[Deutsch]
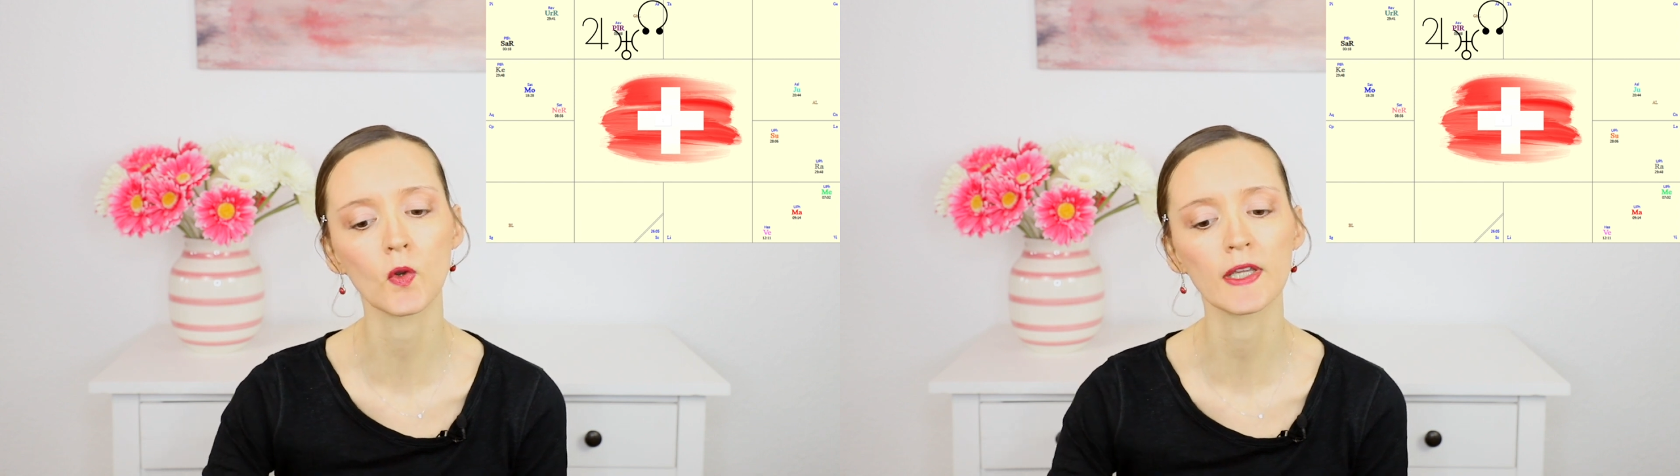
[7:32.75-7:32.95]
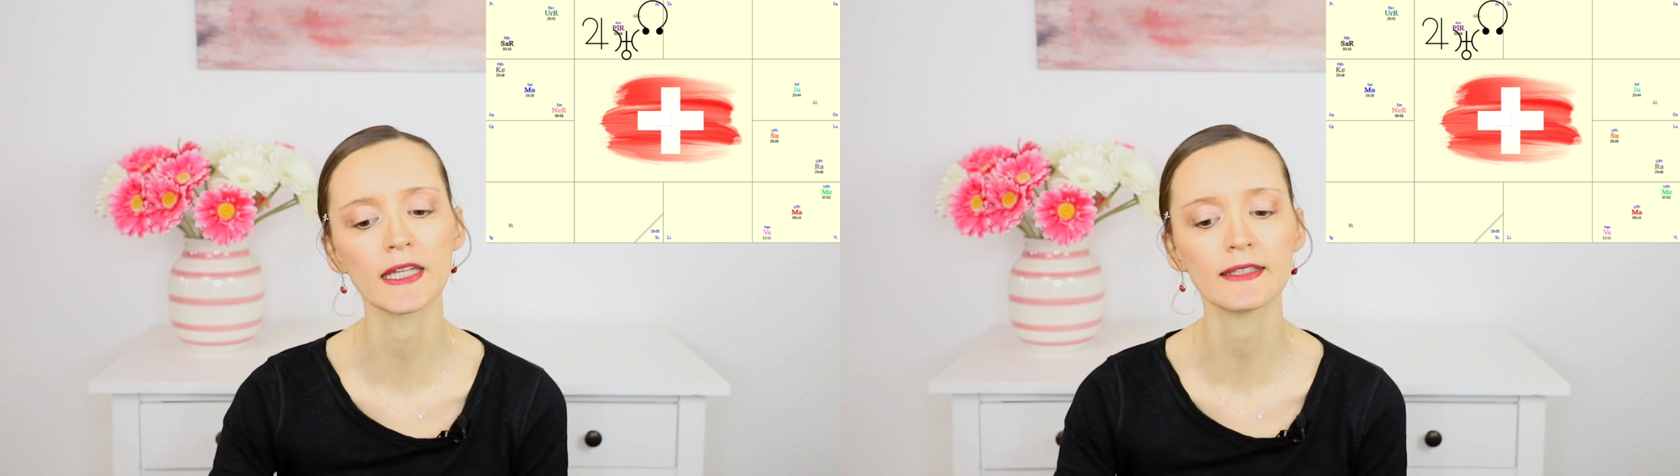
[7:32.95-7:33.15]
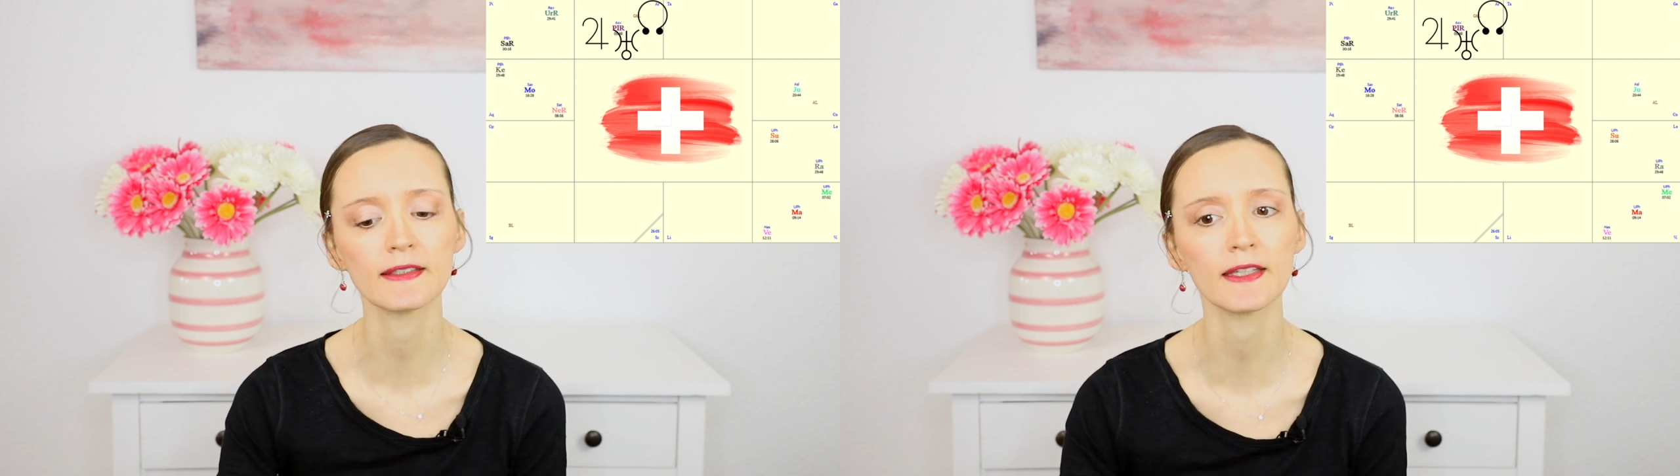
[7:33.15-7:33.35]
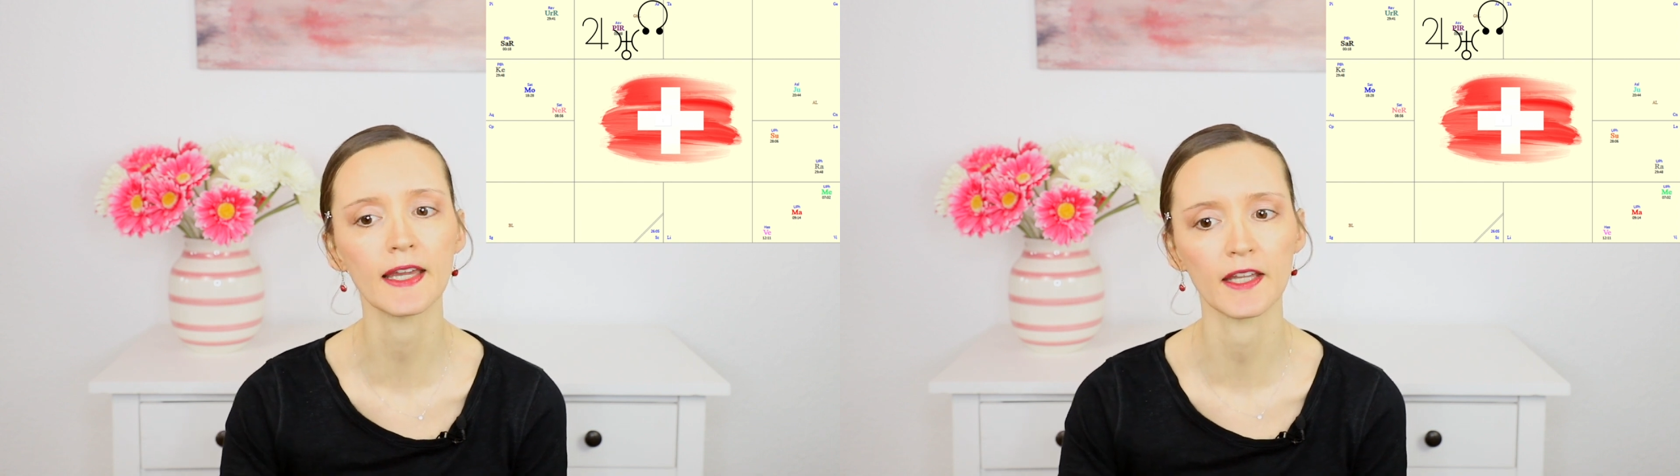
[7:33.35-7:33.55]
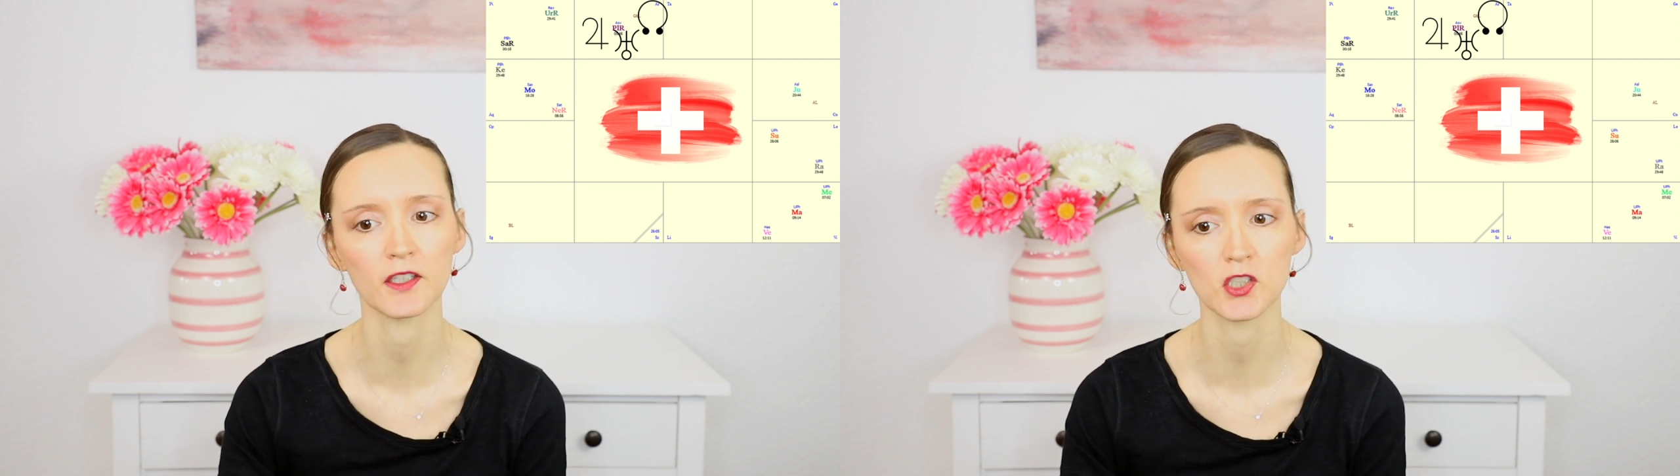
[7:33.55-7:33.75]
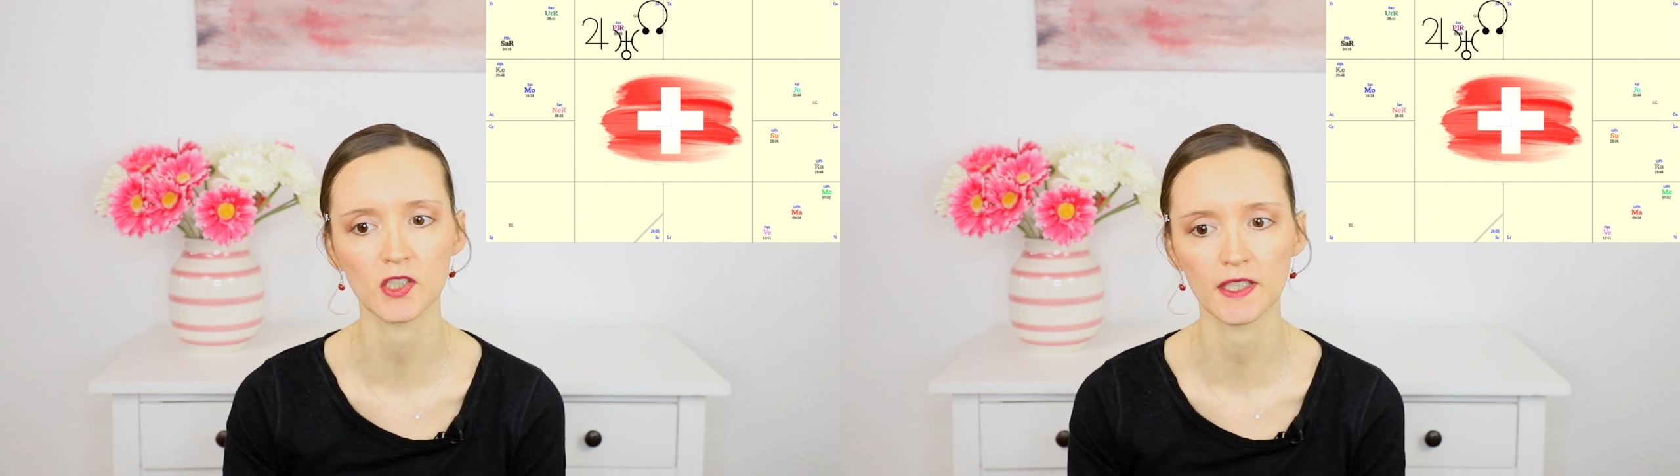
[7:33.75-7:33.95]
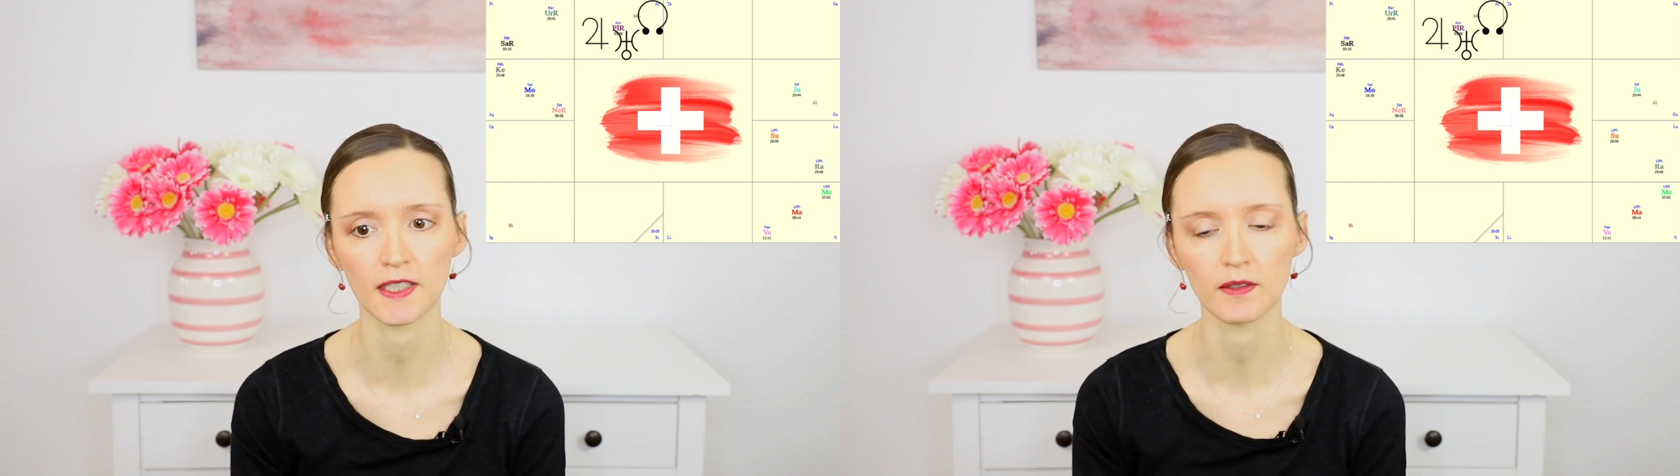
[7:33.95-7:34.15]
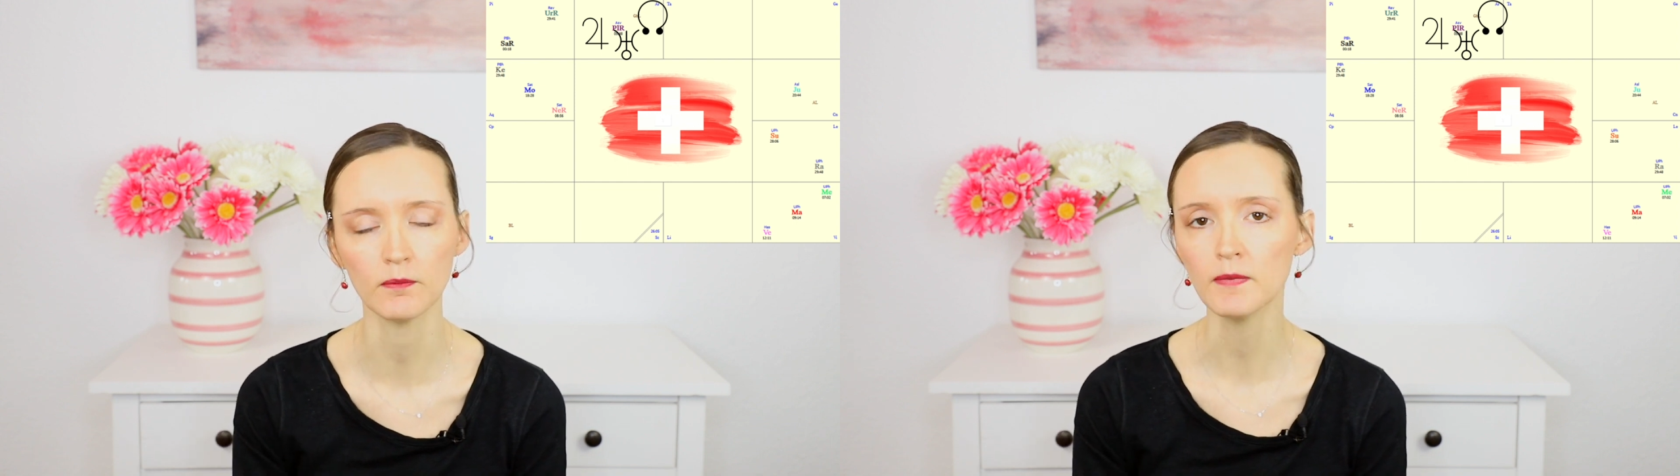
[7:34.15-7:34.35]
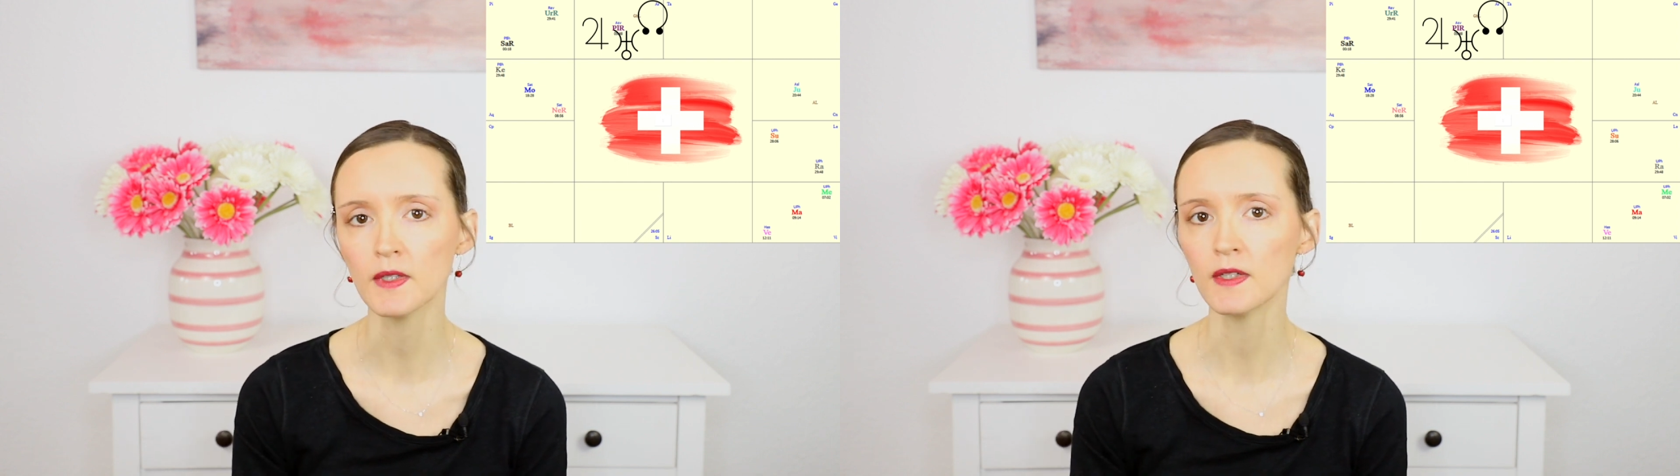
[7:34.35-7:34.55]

neue Dinge entstehen.